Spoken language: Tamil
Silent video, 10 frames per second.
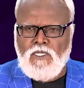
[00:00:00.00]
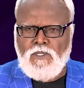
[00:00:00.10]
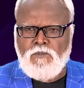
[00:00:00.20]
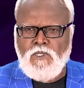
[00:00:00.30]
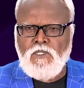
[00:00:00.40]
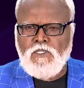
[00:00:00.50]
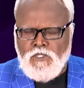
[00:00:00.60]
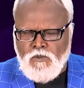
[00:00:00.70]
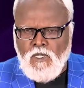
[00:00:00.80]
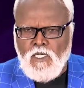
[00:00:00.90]
ஆன் இம்
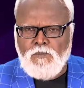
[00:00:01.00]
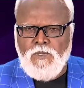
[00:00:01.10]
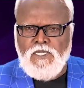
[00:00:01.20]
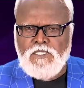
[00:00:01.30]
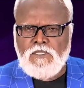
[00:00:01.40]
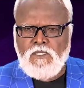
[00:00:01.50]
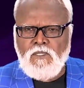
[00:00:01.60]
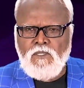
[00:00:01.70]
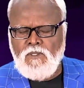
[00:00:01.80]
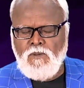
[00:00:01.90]
ஷுட் நாட் பெரிஷ்
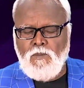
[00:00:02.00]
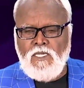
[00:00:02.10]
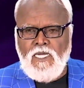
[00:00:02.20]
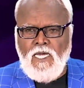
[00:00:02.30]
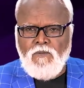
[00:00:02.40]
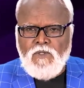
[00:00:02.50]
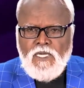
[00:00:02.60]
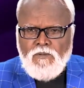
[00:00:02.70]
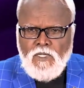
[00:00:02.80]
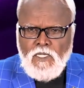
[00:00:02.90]
பட் ஹாவ்
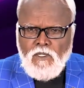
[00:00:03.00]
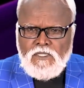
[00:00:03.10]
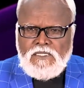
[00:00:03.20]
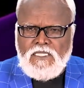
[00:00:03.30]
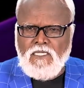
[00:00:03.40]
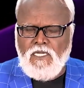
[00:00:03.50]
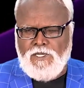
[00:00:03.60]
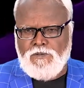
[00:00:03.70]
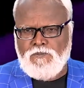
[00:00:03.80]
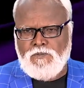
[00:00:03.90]
எவர் லாஸ்டிங்
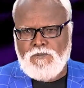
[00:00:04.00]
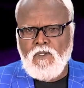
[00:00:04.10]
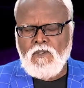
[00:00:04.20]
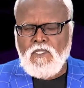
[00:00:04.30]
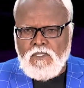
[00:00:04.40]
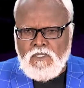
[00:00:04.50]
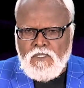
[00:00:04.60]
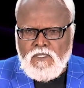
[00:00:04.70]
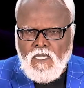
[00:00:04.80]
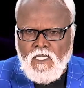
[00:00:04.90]
லைஃப் திஸ்
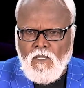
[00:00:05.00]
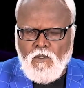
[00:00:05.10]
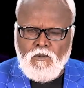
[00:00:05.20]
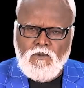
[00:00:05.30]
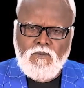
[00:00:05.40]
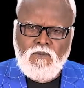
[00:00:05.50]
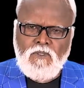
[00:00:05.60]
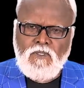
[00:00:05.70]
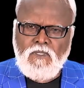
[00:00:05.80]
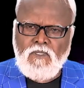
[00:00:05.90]
இஸ் த லவ்
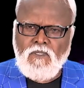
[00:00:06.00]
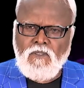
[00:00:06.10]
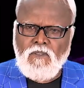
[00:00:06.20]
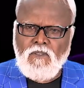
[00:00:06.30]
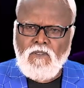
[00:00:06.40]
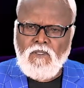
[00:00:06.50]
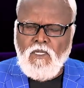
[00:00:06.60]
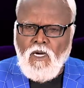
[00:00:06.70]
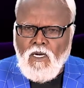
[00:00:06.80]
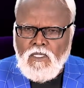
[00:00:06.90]

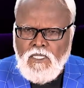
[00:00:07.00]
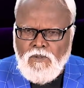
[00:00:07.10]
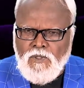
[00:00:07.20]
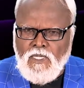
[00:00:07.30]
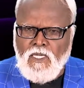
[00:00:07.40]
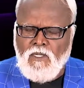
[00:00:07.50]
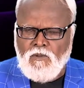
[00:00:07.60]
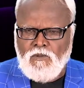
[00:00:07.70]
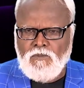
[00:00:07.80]
God given love,